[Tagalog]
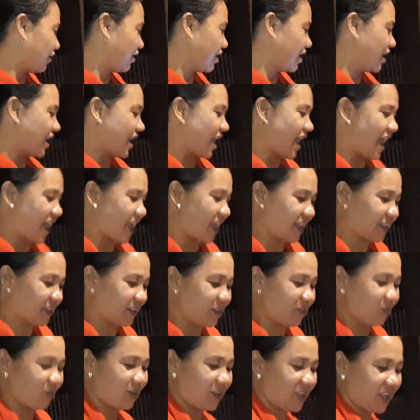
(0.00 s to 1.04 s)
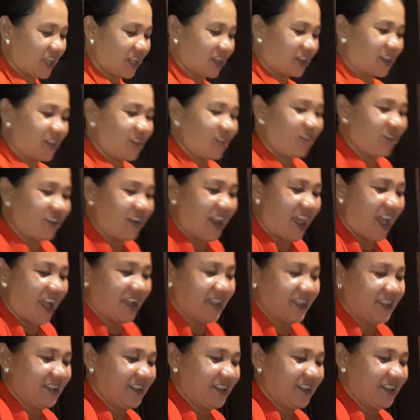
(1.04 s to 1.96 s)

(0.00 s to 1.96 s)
ano kaya gulya, hotdog, itlog lang.